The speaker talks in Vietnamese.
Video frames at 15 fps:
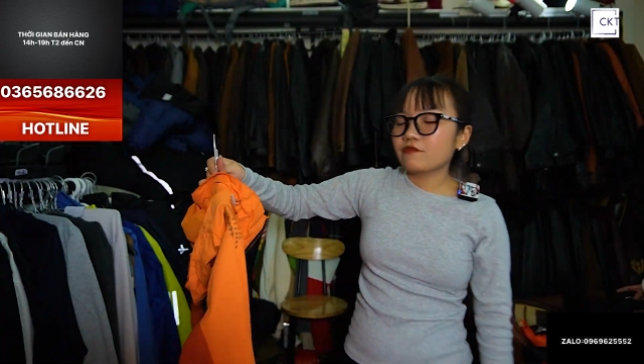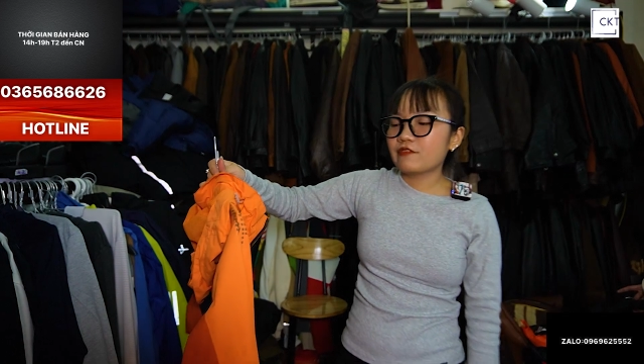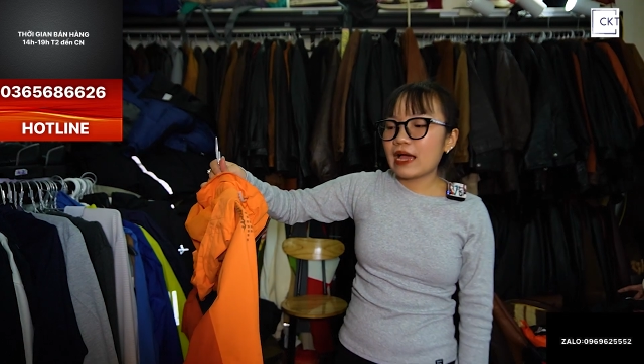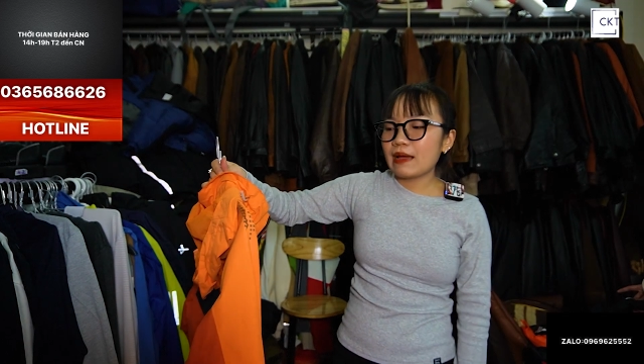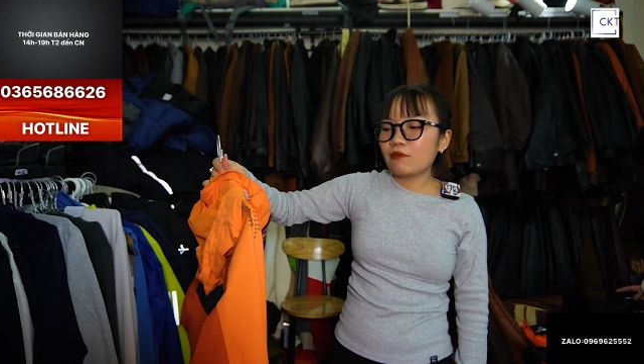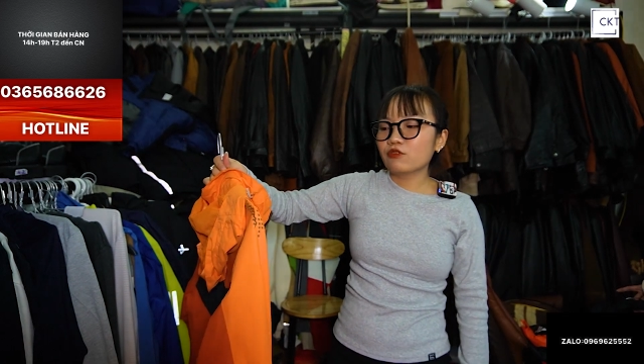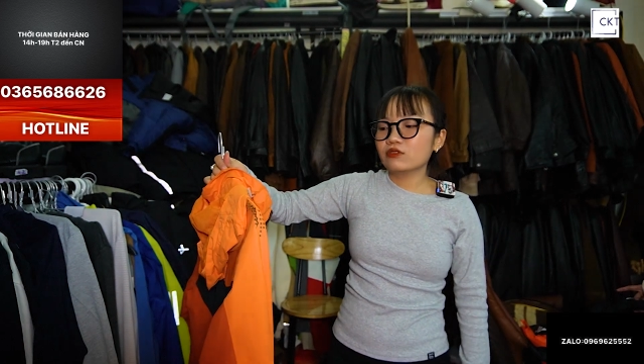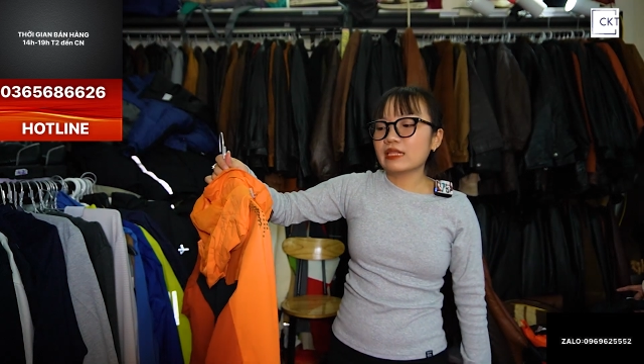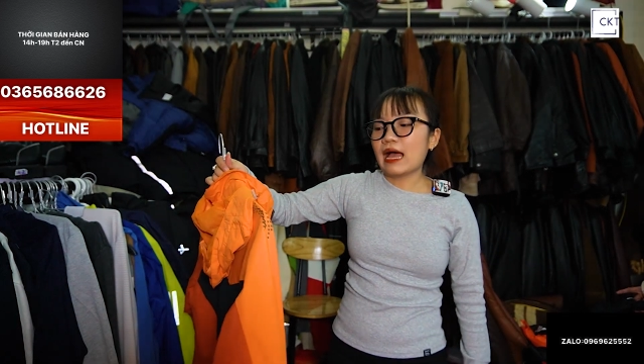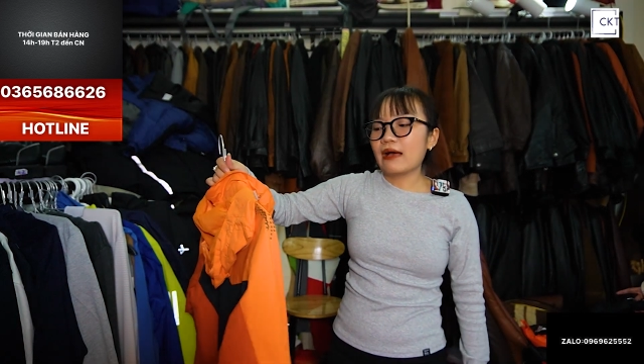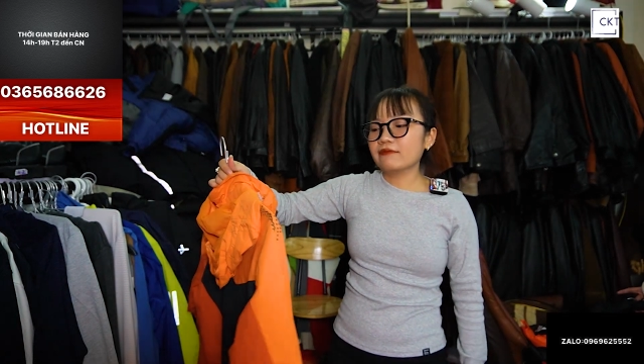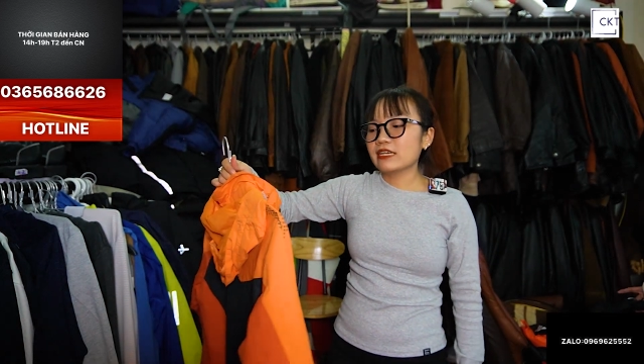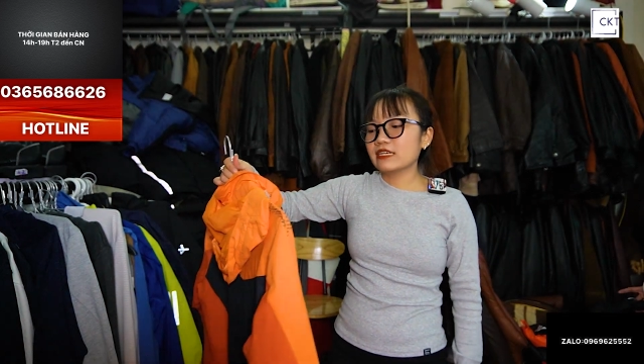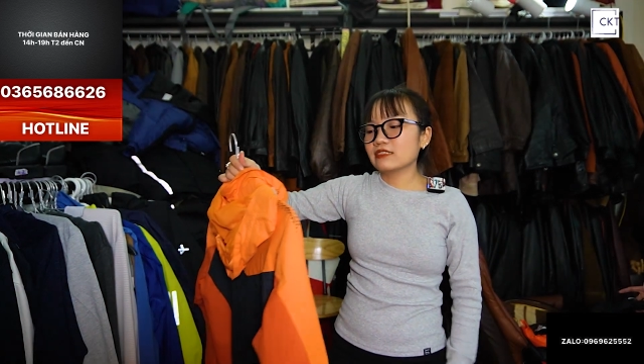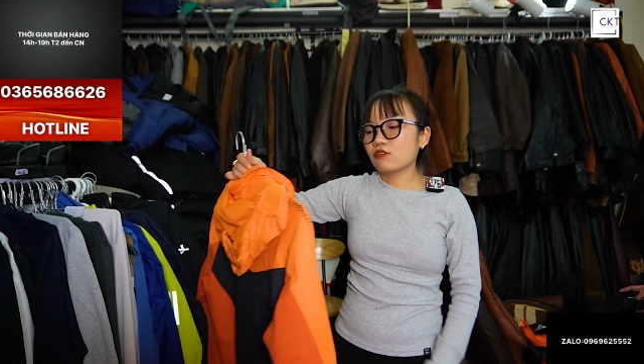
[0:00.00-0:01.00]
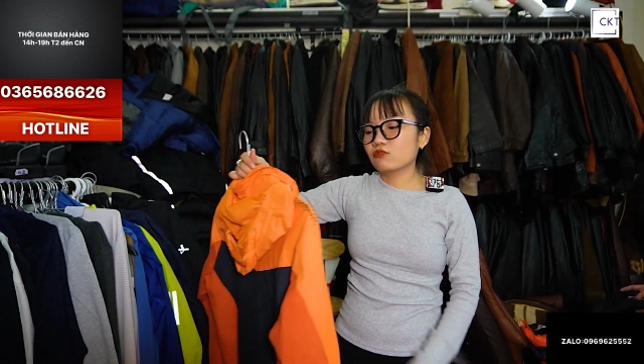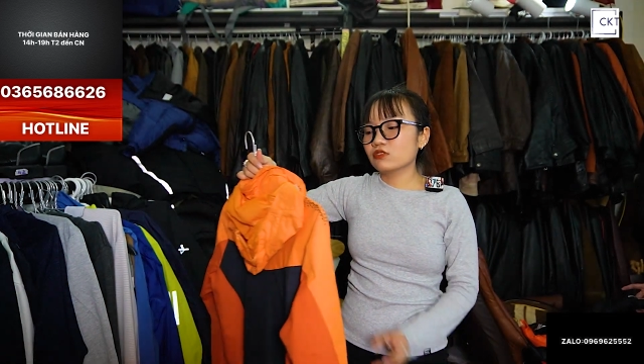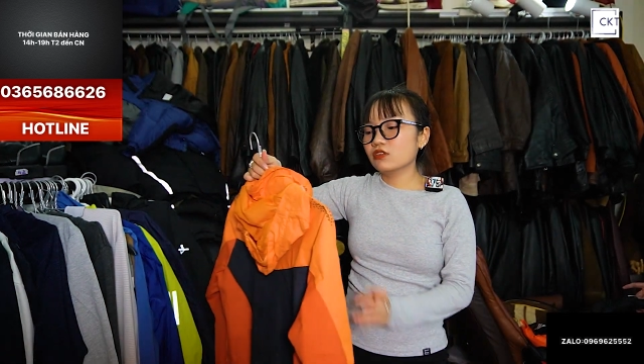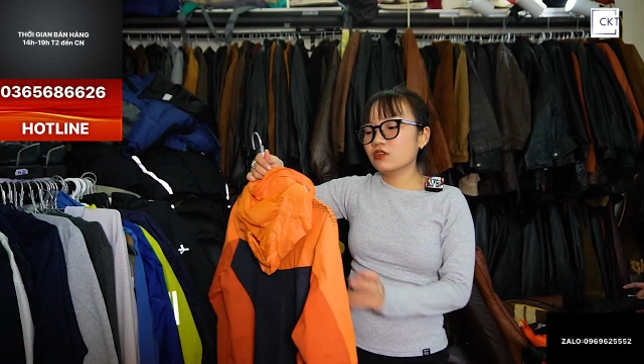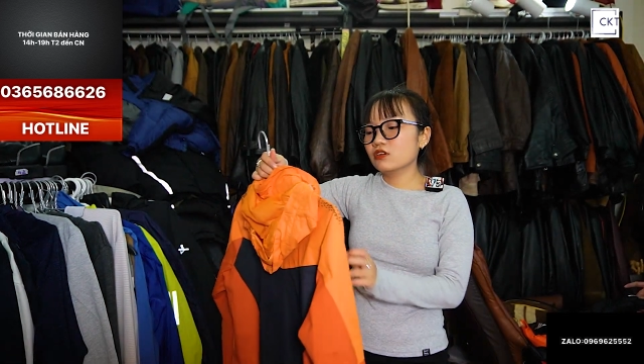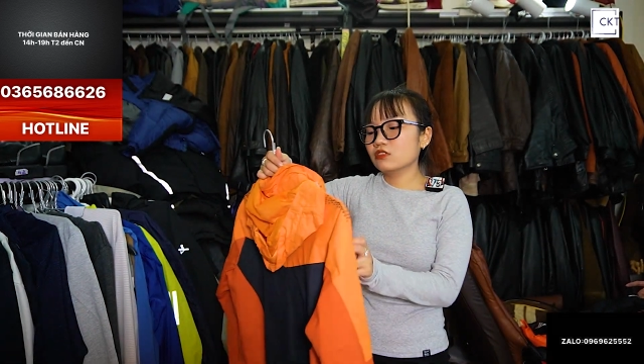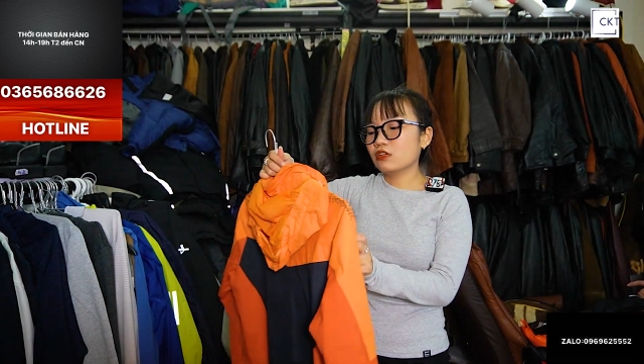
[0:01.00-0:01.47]
ba bốn tám dài sáu mươi
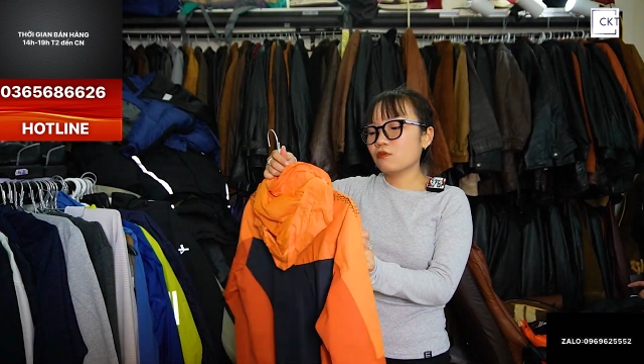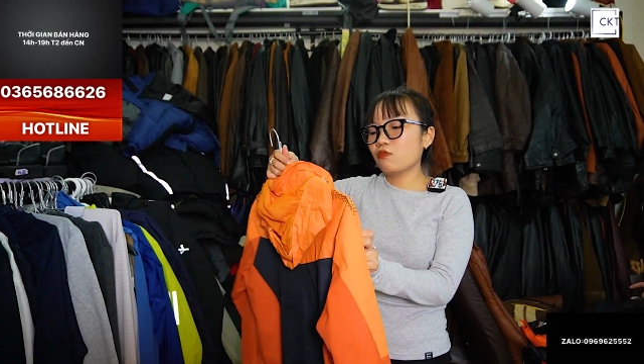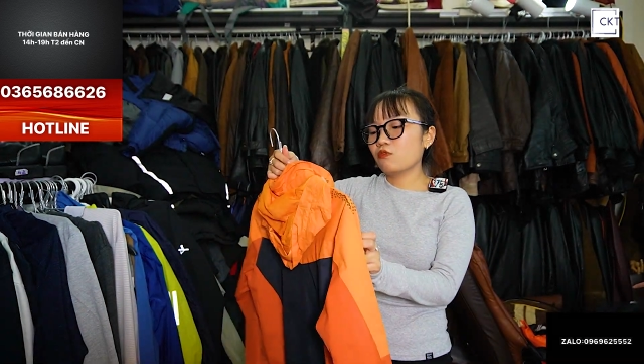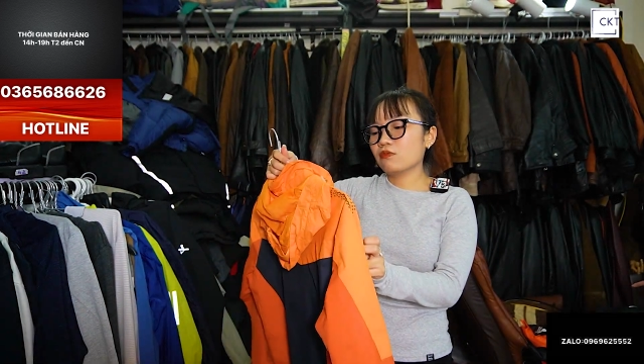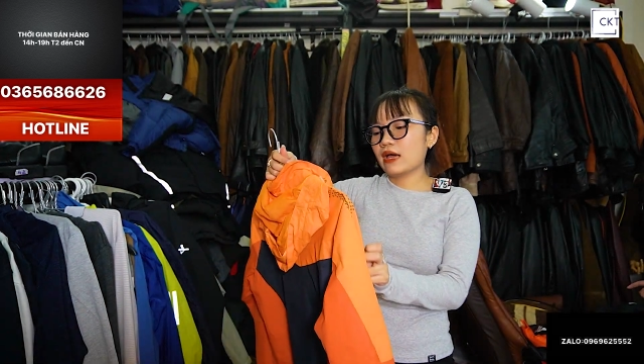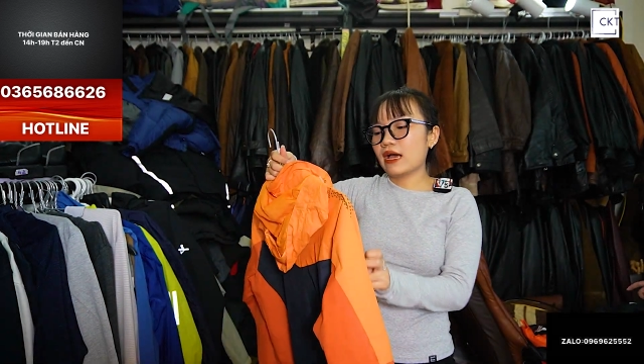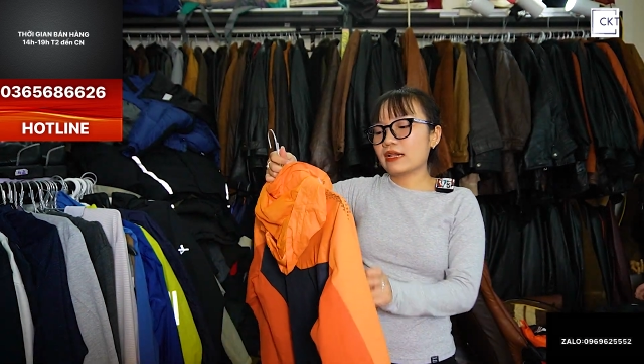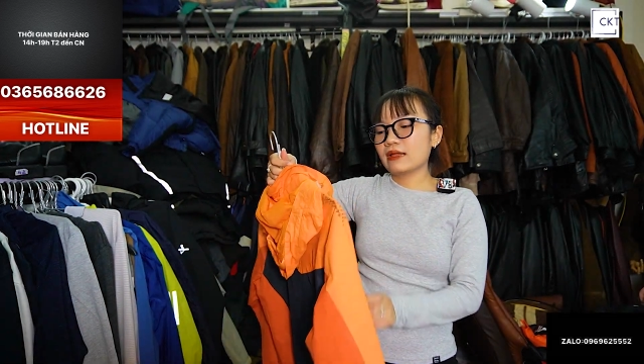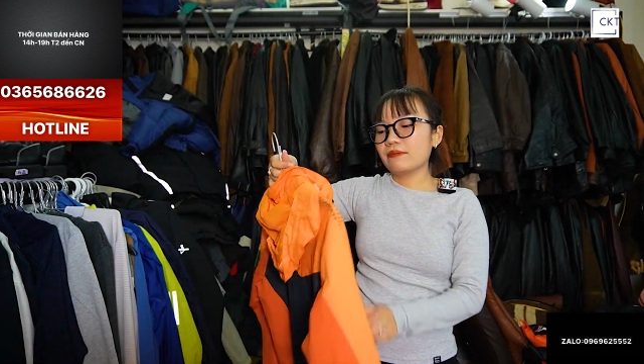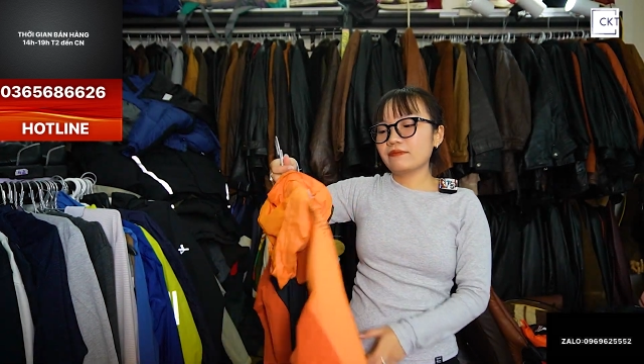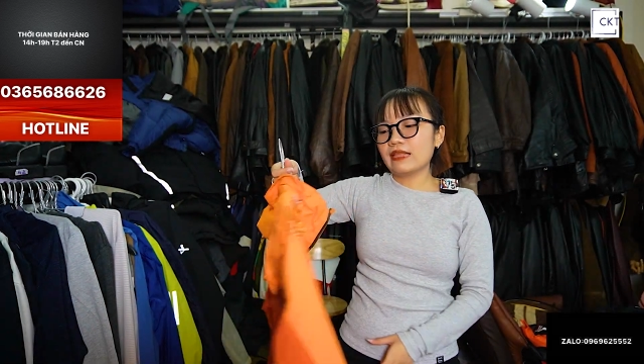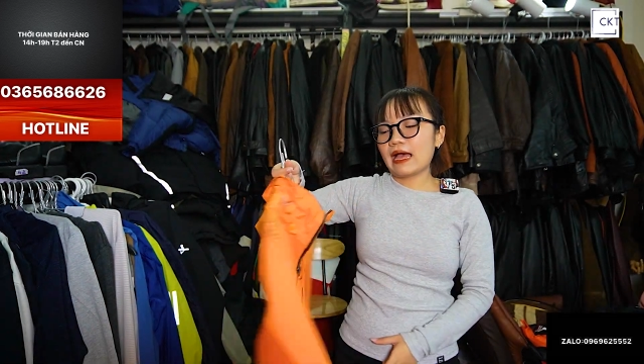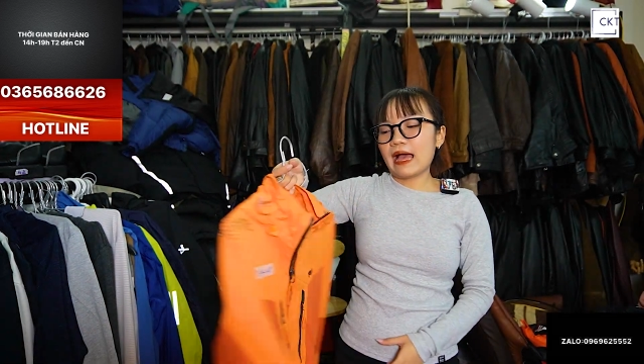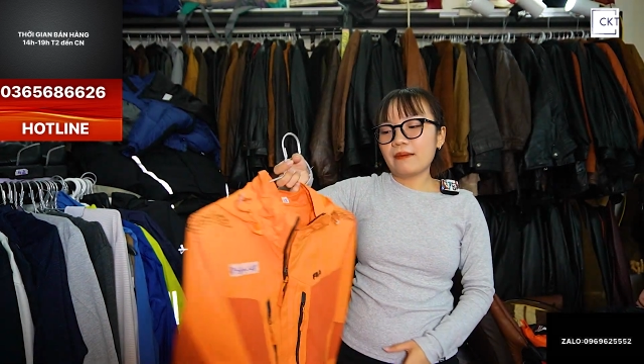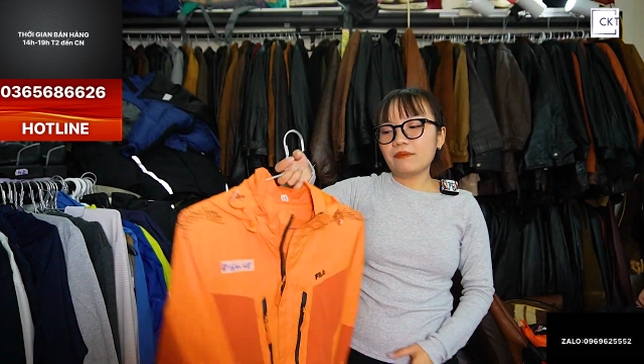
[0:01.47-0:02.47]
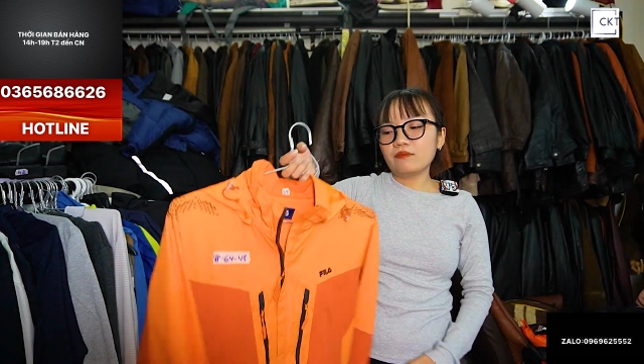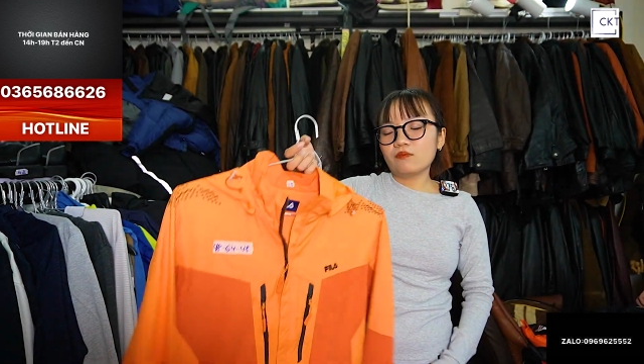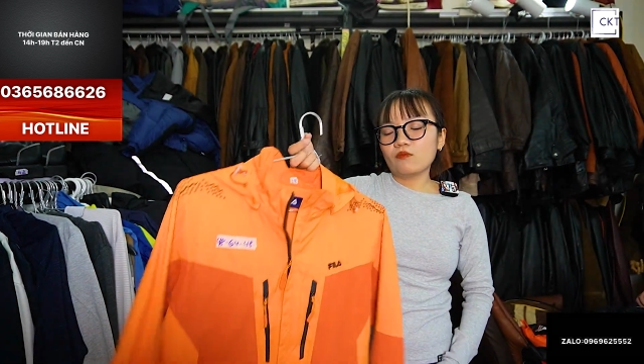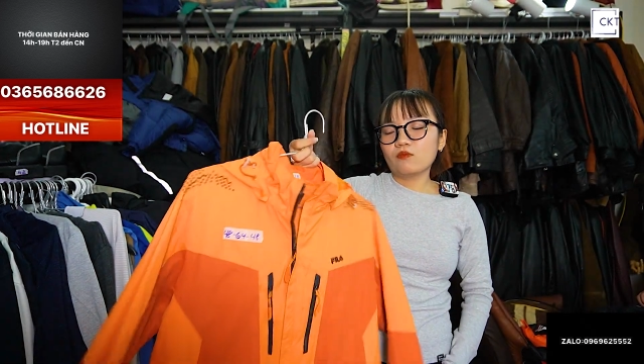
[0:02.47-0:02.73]
tư, rộng bụng là năm mươi tám,